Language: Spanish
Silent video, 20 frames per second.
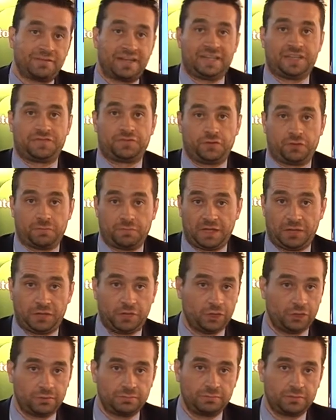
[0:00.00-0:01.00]

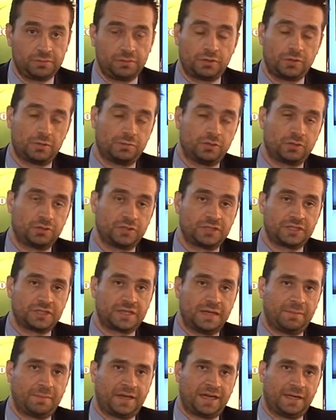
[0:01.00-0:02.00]
transformación, como es
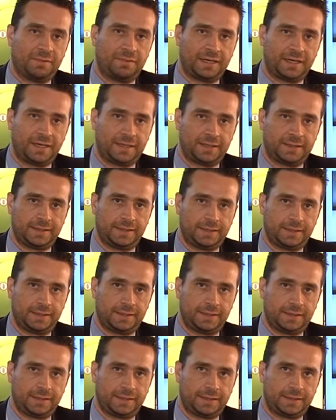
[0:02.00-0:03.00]
la palabra que,
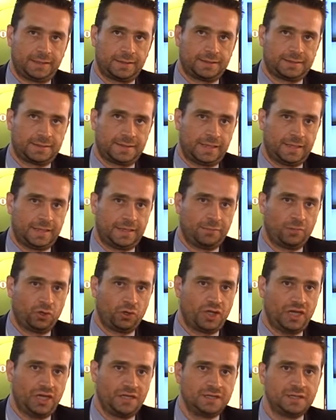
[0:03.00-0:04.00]
está de
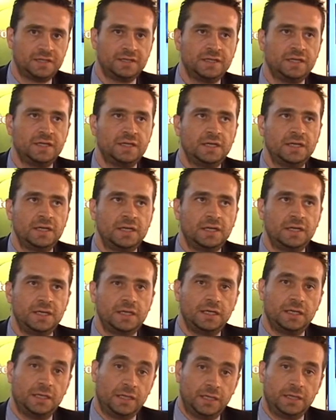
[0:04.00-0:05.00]
moda,
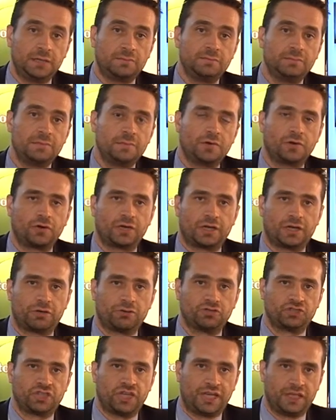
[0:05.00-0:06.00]
y lo que
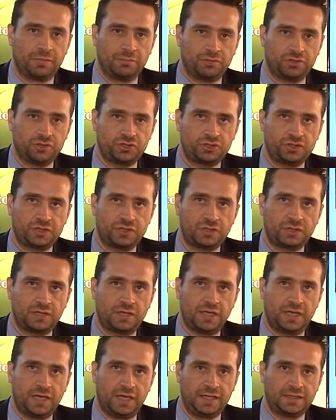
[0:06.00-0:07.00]
conseguimos
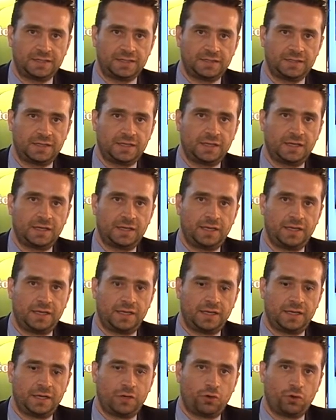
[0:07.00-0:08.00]
es
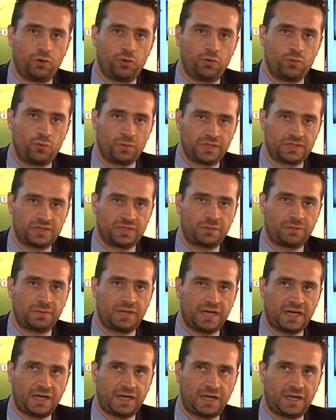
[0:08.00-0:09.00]
eh, con nuestro
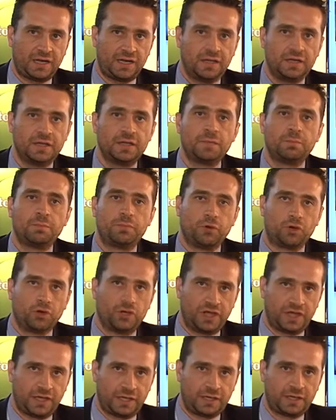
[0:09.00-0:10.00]
bagaje
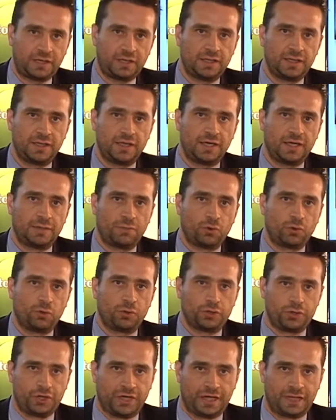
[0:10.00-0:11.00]
poder
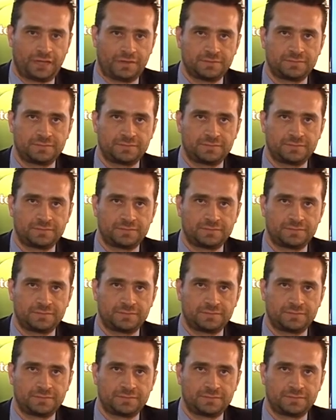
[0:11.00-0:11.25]
evolucionar.